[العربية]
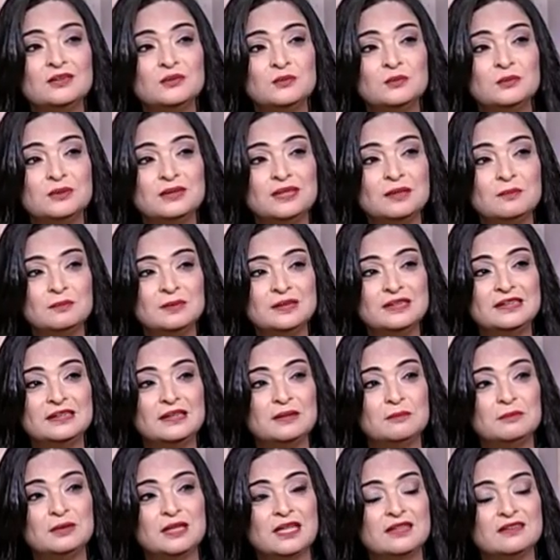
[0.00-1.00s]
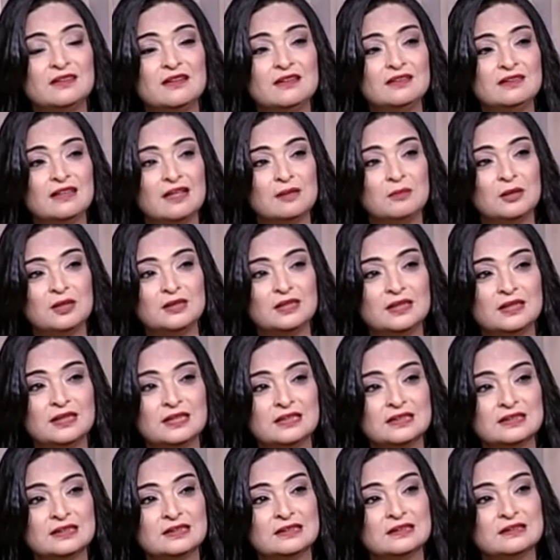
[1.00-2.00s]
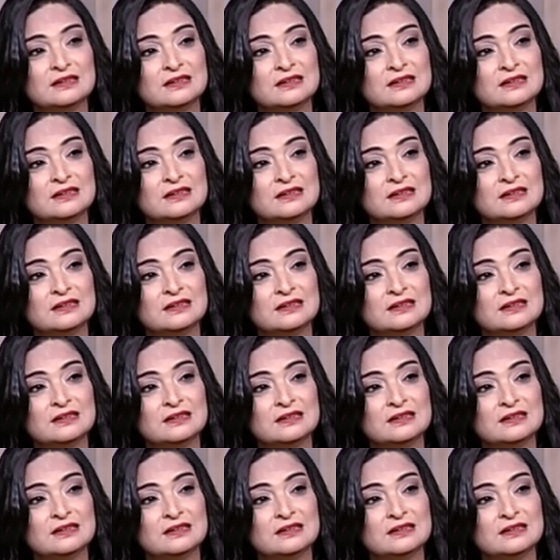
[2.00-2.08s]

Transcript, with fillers: وده بي... بيختلط على بعض الناس